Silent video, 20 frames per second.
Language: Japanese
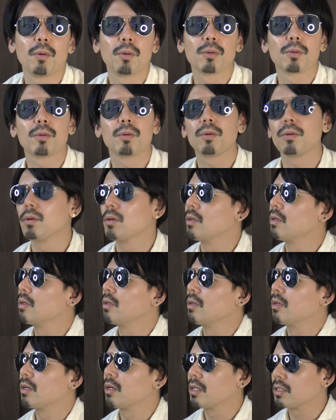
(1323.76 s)
本当
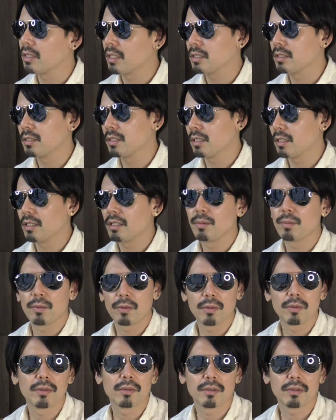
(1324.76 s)
形的にも